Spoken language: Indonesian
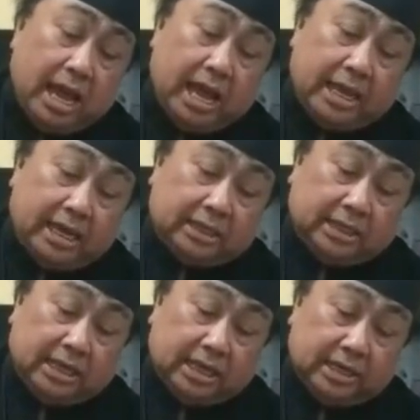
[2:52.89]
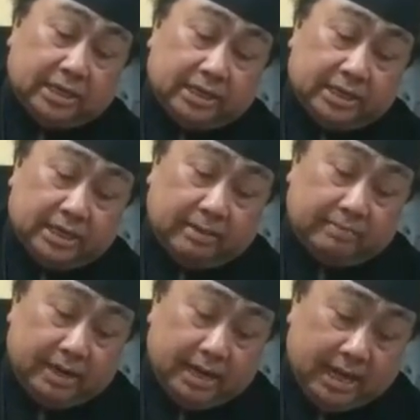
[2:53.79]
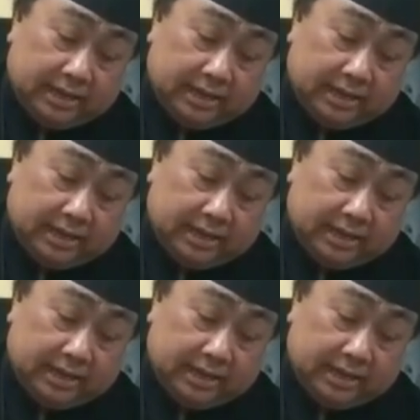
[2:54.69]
ayat yang ke-16